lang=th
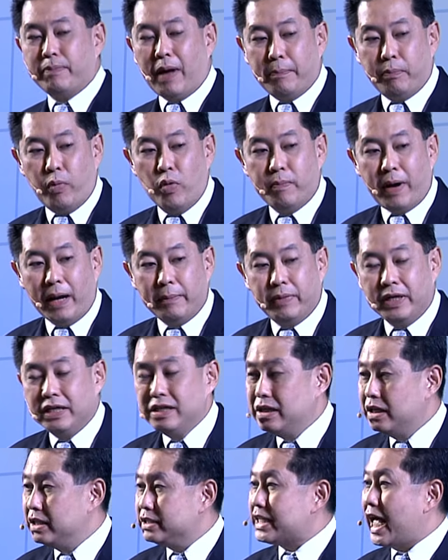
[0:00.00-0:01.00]
ปรับปรุงพันธุ์พืช
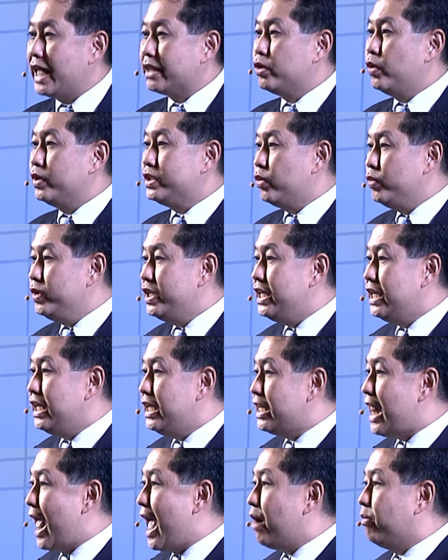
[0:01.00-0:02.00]
หรือสัตว์ด้วยเทคโนโลยีนี้
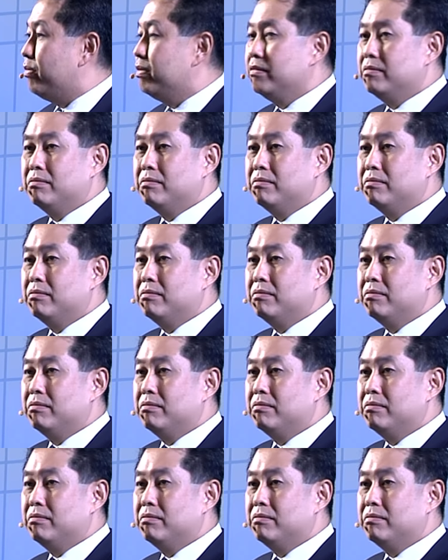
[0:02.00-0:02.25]
แล้ว